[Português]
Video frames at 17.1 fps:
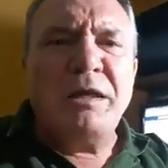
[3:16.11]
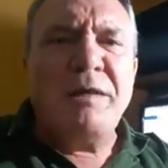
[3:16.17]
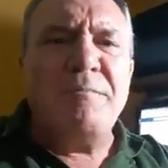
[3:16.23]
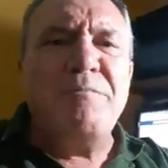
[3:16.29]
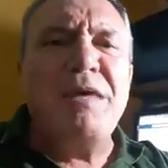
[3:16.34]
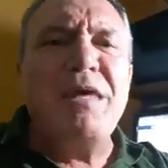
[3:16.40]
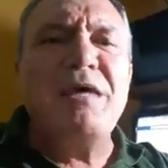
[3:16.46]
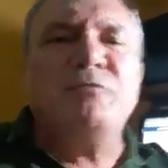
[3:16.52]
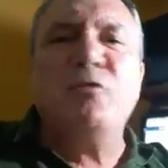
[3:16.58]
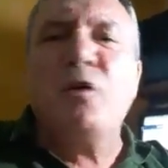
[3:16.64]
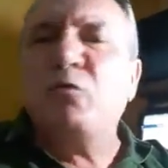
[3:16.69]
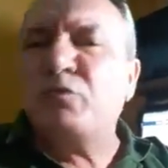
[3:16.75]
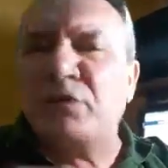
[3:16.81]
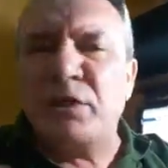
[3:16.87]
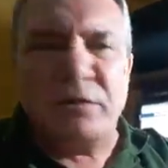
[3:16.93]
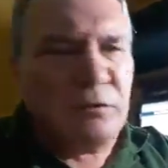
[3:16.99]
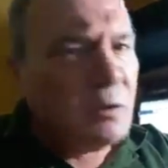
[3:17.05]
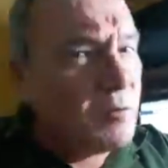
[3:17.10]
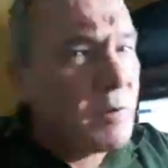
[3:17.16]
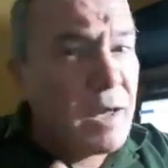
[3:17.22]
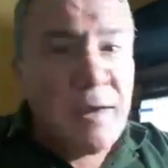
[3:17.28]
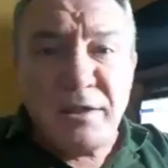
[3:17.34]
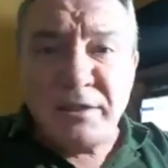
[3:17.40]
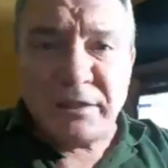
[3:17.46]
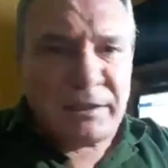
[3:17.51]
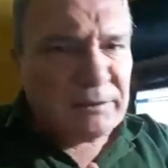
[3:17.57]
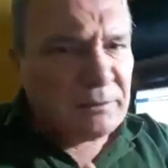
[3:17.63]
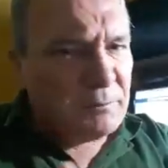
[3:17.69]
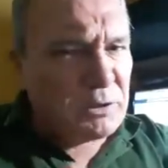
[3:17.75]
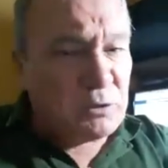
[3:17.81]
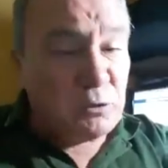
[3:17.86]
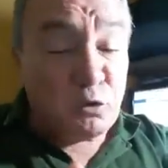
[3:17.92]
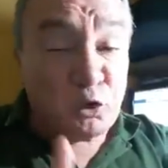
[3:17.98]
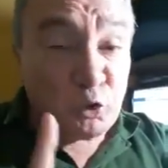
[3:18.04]
Me, não sei, não é
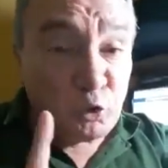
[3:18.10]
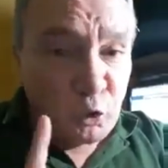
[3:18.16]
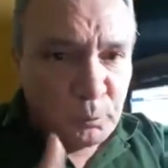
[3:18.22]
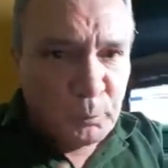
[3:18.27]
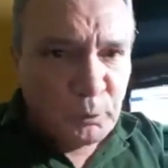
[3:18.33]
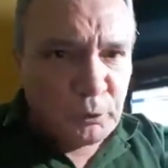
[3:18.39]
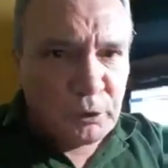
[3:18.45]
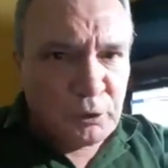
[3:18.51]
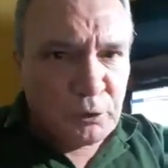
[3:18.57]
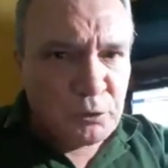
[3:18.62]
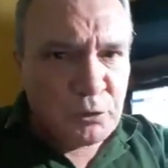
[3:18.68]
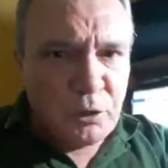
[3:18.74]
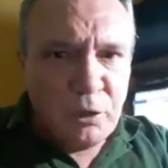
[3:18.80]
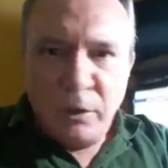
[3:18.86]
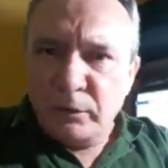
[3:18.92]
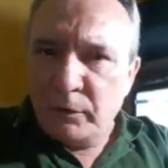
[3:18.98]
exatamente, eu juro por Deus,